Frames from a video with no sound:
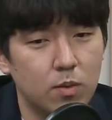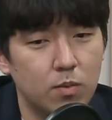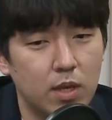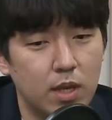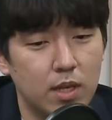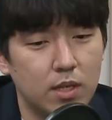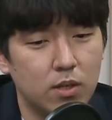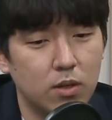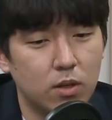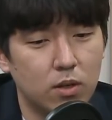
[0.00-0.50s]

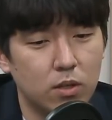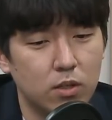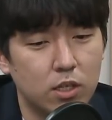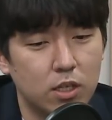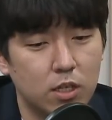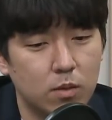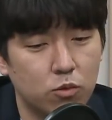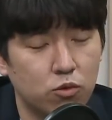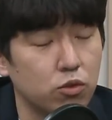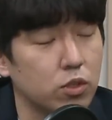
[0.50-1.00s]
의미에서
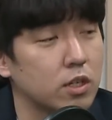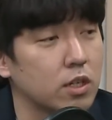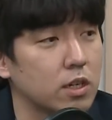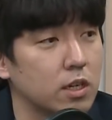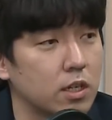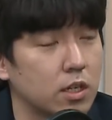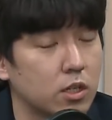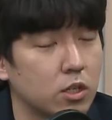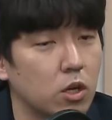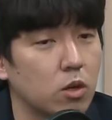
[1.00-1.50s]
지금
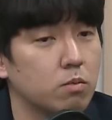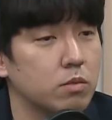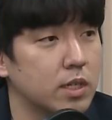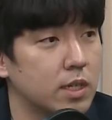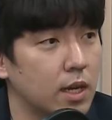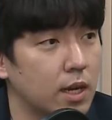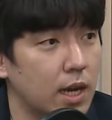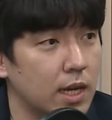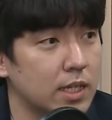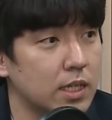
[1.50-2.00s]
주식을 이제 처음
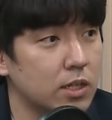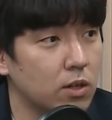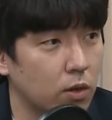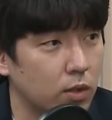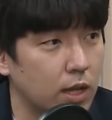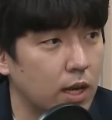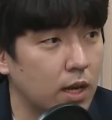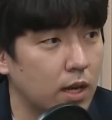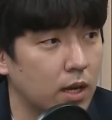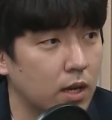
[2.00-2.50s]

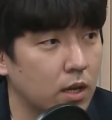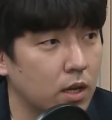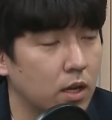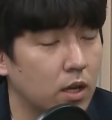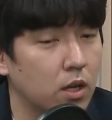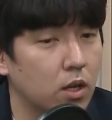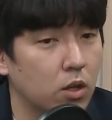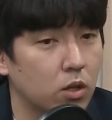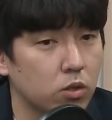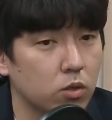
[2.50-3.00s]
시작하시거나
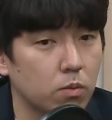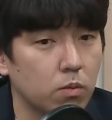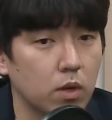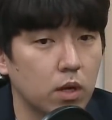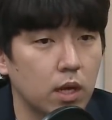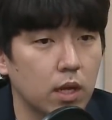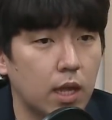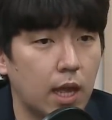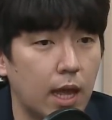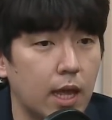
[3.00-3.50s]
음. 좀
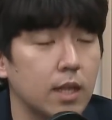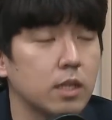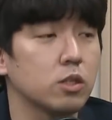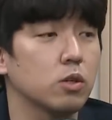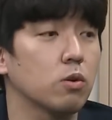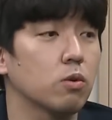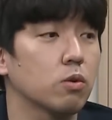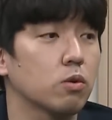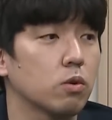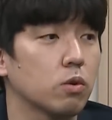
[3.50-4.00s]
뭔가
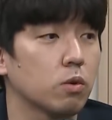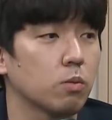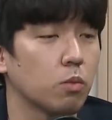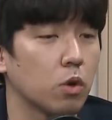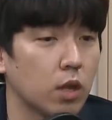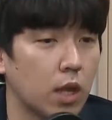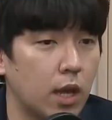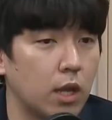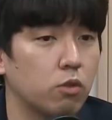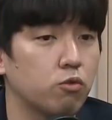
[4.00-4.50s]
개인적으로
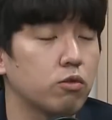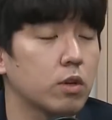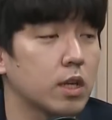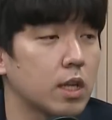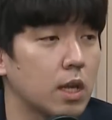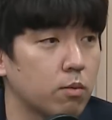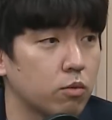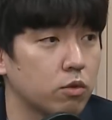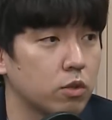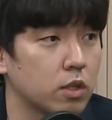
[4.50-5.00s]
뭐 개인
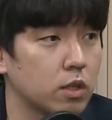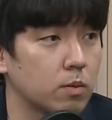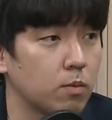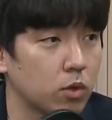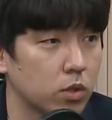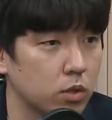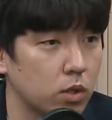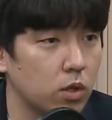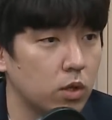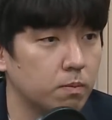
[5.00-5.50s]
투자자분들
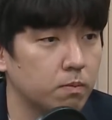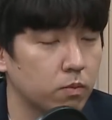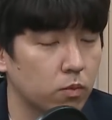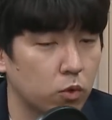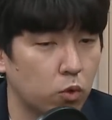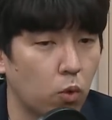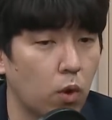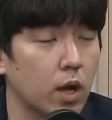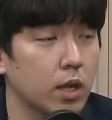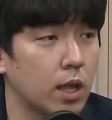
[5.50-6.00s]
뭐
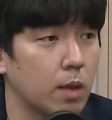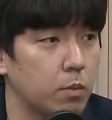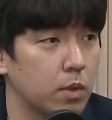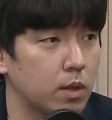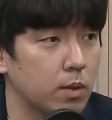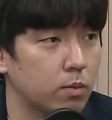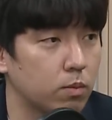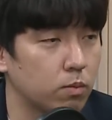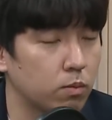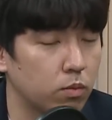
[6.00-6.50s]

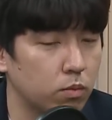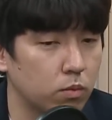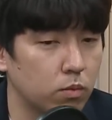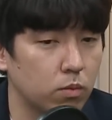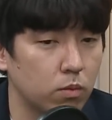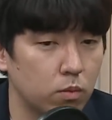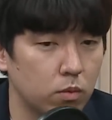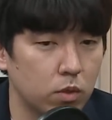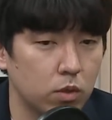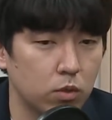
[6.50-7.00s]
동학개미
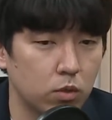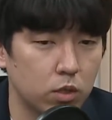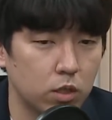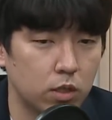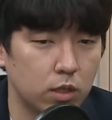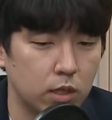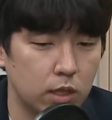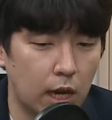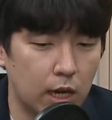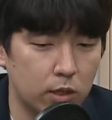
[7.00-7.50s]

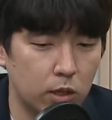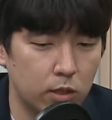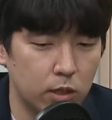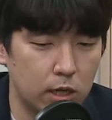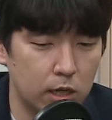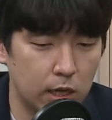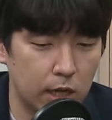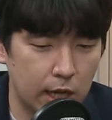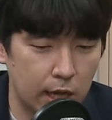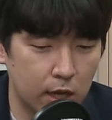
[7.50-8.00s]
그를
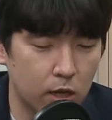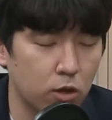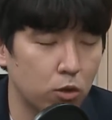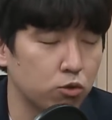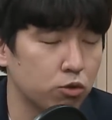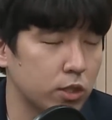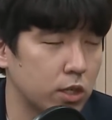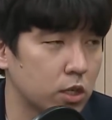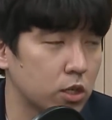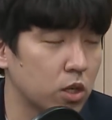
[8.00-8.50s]
이끌어
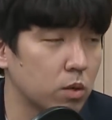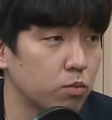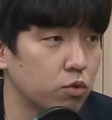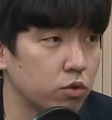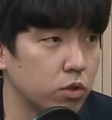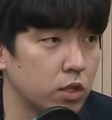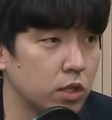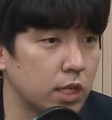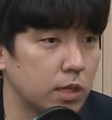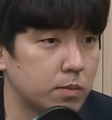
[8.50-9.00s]
주시는 그런
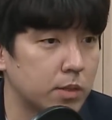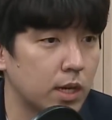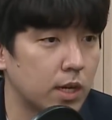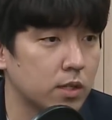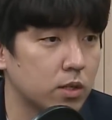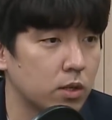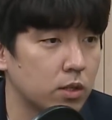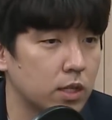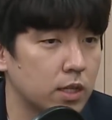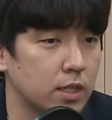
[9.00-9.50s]
분들
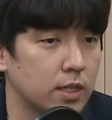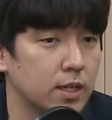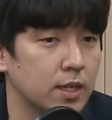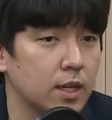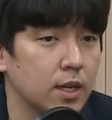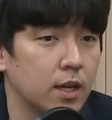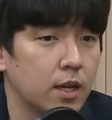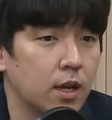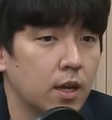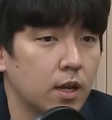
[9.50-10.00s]
입장에서는
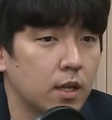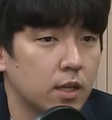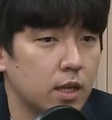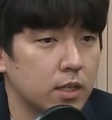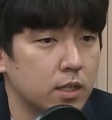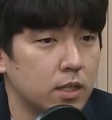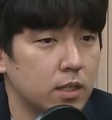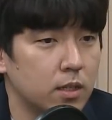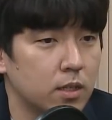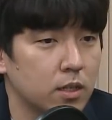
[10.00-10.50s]
음.
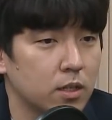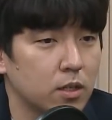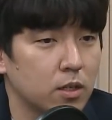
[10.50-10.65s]
사실